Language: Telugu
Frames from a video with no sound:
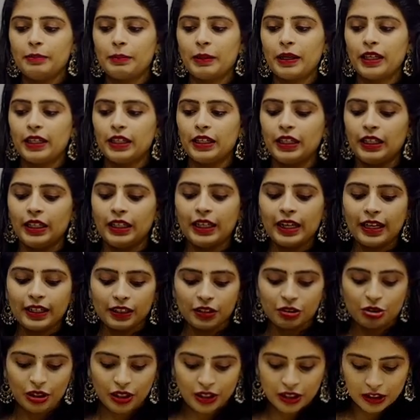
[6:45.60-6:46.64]
మనకి ఇలా
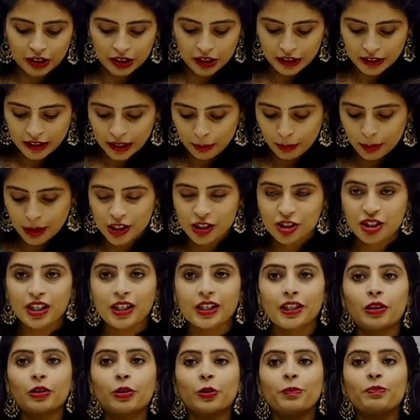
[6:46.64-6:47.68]
ఇచ్చారండి డబల్
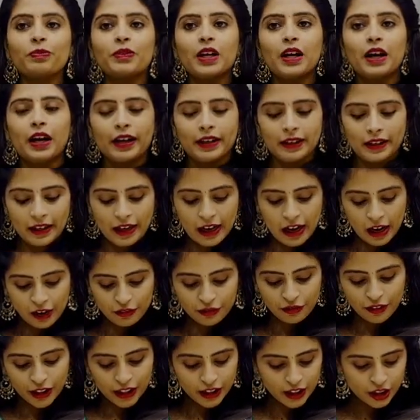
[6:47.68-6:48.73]
షేడ్లో అంటే
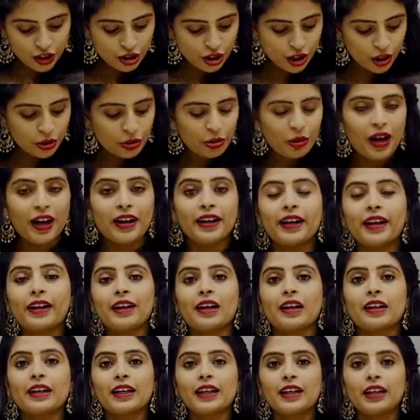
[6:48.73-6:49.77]
హాఫ్ వైట్ ఇచ్చారు అండ్
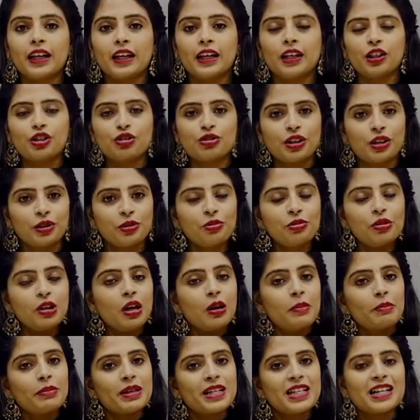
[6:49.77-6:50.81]
అలాగే గ్రే ఇచ్చారు
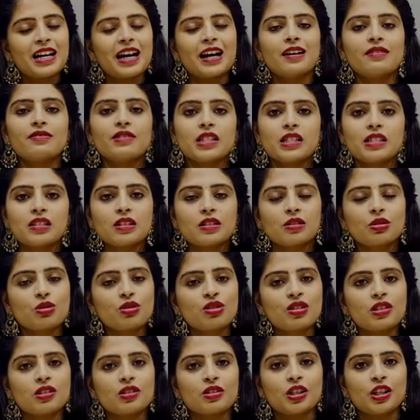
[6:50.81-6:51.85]
మీకు కావాల్సినట్టు
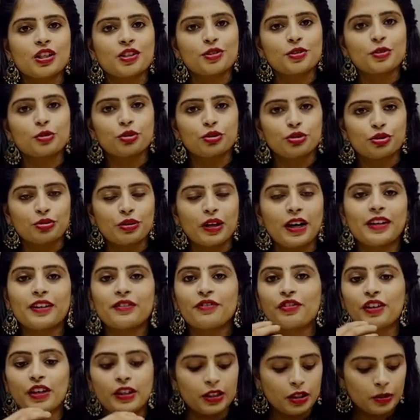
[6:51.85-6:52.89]
స్టిచ్ చేయించుకోవచ్చు అంటే
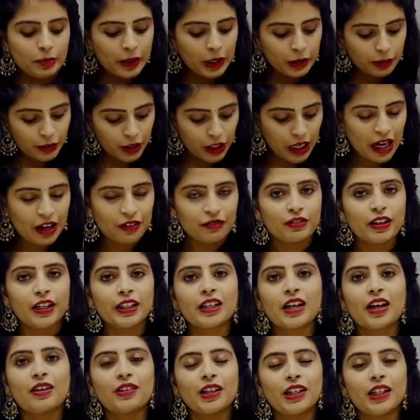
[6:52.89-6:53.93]
ఫ్రంట్ పార్ట్ మీకు హాఫ్
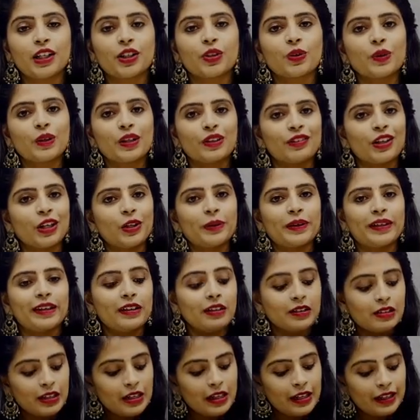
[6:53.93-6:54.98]
వైట్ కావాలి అనుకున్న వాళ్ళు
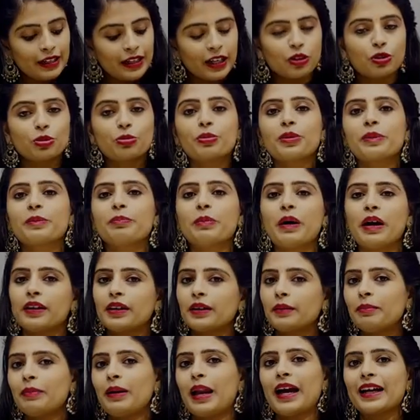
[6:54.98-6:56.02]
ఇలా లేదు
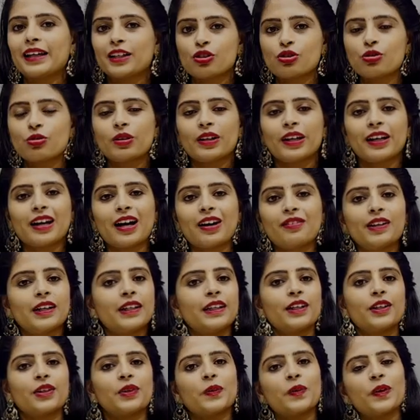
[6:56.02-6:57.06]
అంటే బ్లాకిష్లోనే
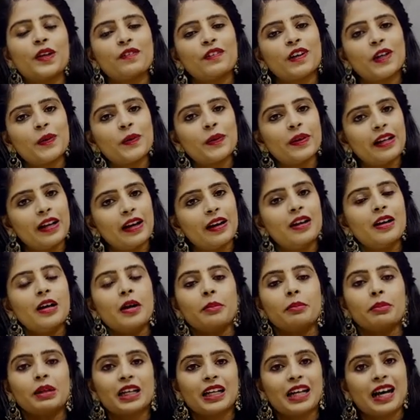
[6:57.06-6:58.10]
కావాలి అనుకునే వాళ్ళు ఇలా
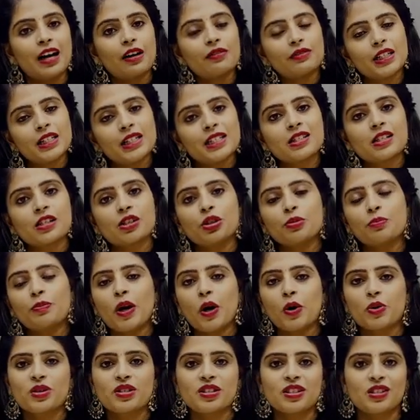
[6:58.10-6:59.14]
మీకు కావాల్సినట్టు
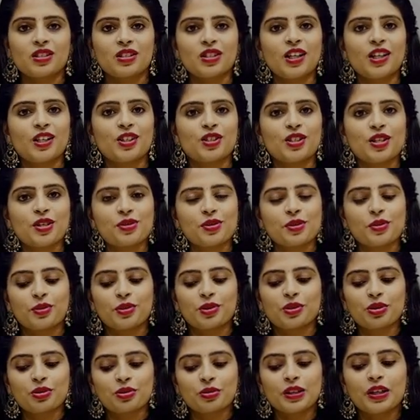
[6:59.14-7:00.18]
బ్లౌజ్ స్టిచ్
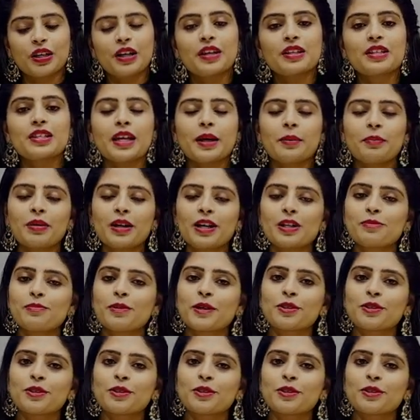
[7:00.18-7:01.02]
చేయించేసుకోవచ్చు సేమ్ ప్రైస్